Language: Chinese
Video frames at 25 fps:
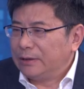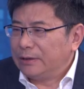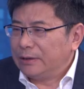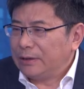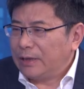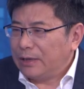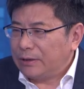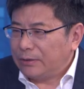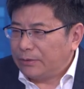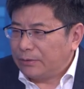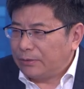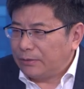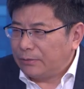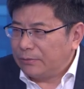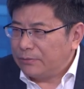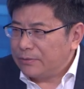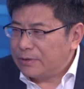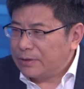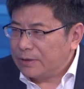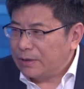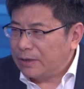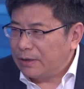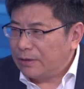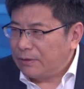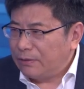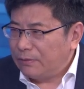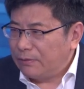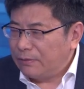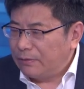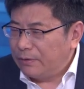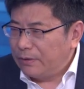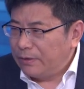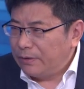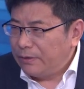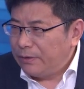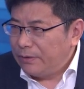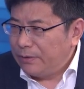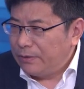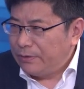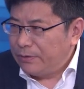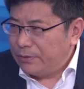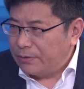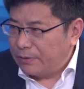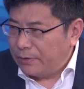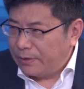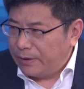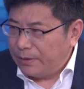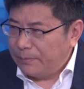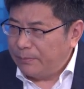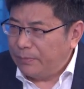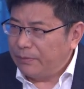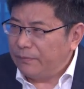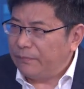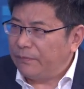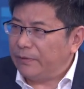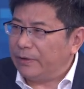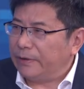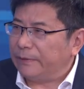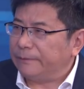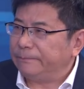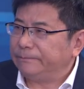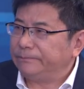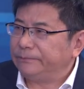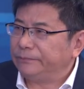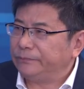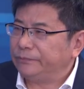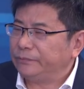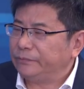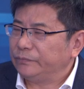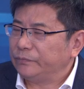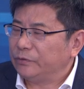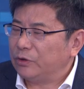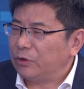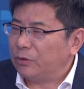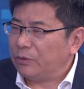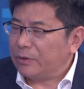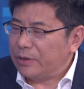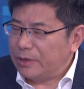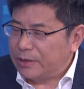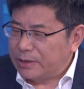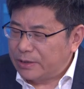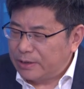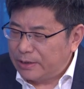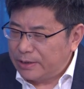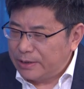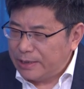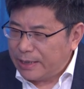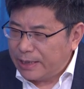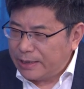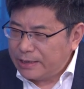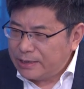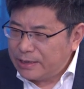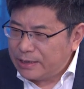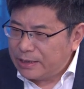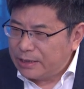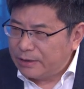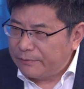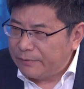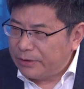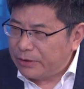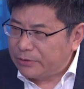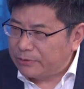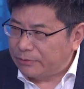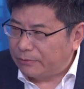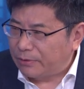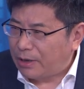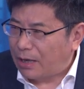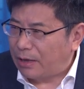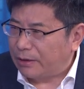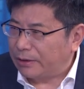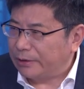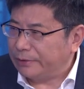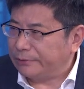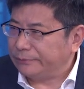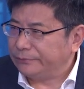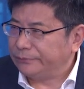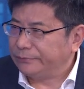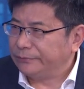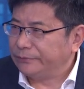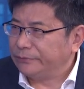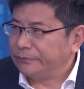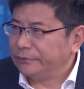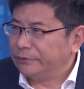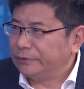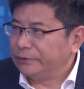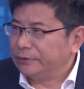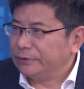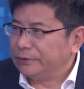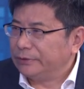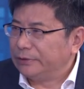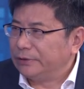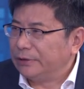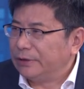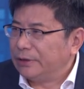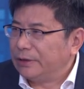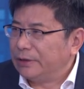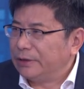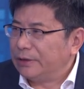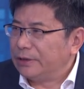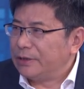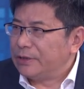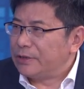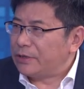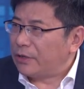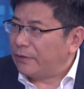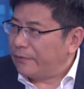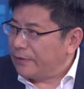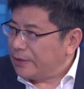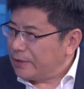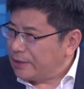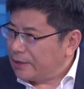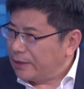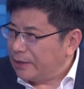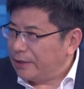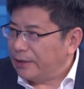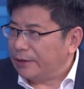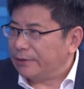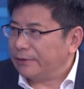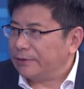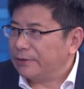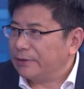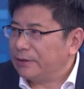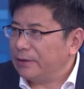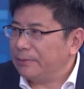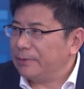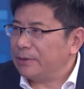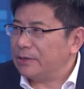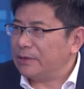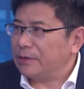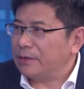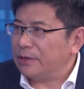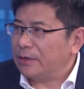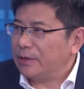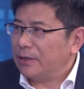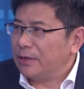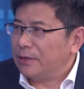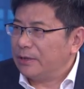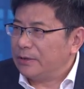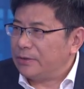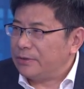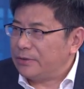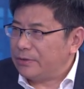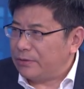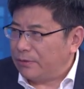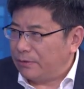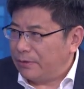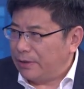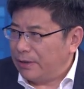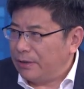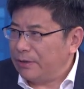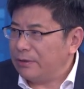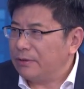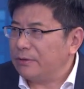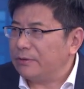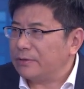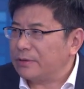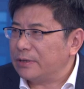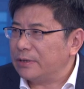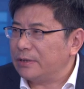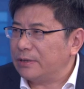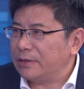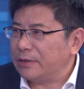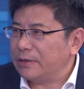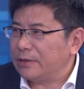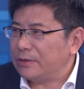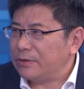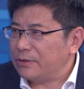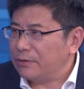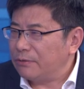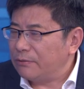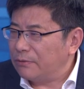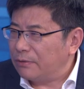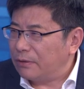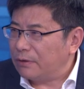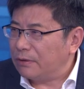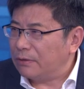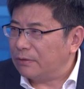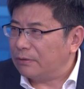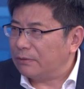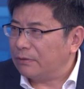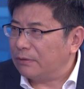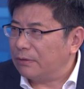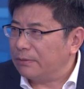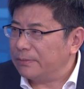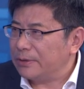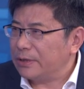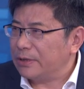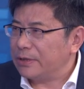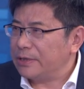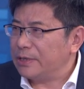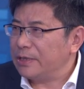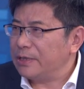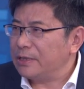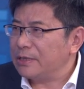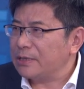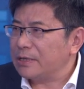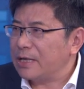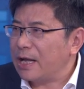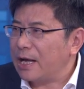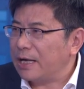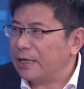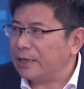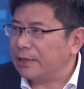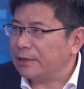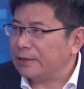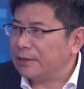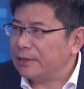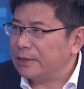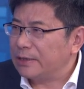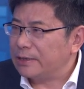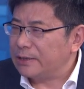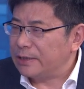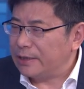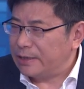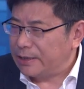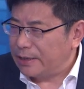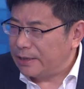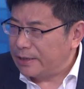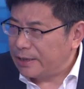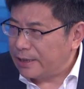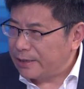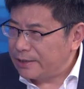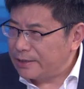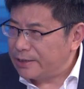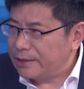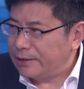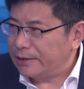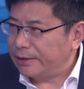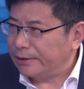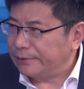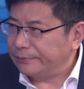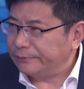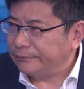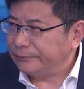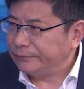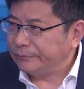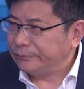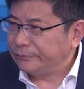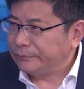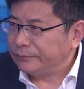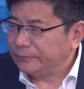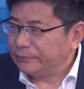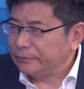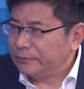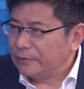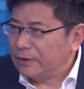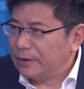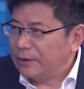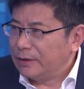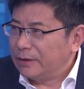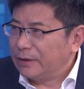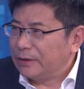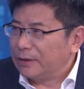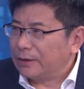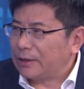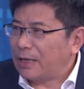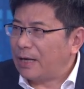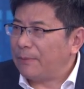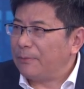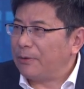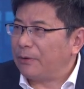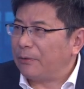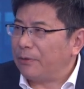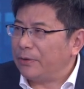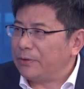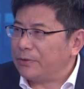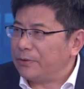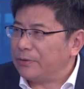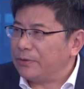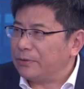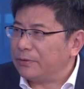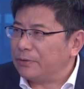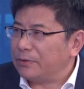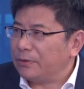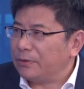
但同时呢，有一部分或者是年轻人为主导的消费心理，特别是。九零后甚至是九五后，我们叫新时代的这些年轻人，他们会追求